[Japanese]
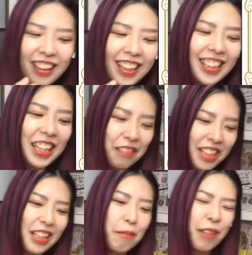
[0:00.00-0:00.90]
わかんない
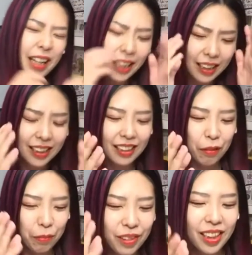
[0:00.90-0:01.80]
よね。多分わかんな
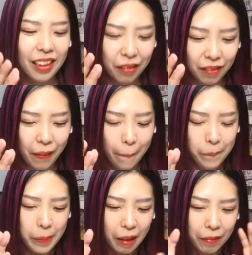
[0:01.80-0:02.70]
いと思うんだけど、
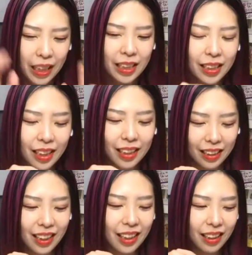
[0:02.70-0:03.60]
私の
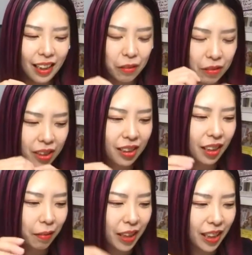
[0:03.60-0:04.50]
中で、あの、
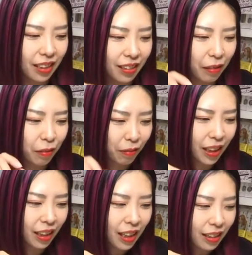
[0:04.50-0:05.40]
靴可愛いっていう
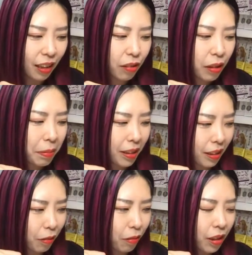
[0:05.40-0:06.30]
のは、例えば
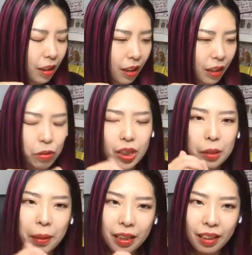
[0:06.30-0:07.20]
だけど、あの、
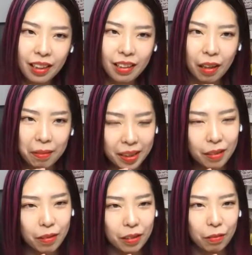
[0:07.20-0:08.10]
爪切り可
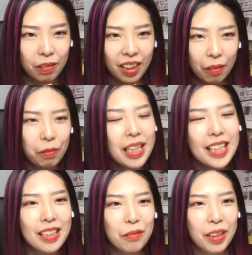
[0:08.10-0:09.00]
愛いとかと同
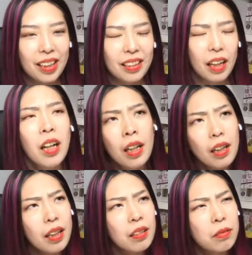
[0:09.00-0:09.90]
じような、なんか、あ、
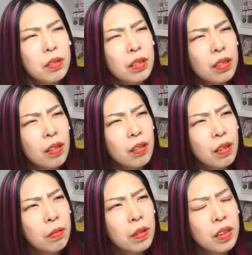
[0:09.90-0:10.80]
え、靴が
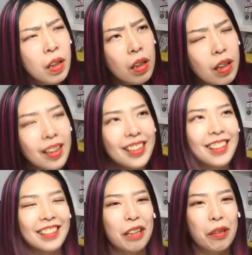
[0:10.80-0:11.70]
可愛い。あ、
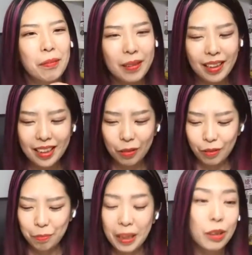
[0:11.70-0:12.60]
なんか例えば、
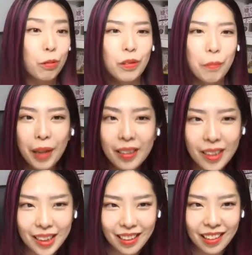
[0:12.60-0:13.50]
その、パソコンの
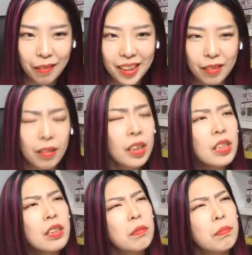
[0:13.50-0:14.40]
マウスが可愛いとか、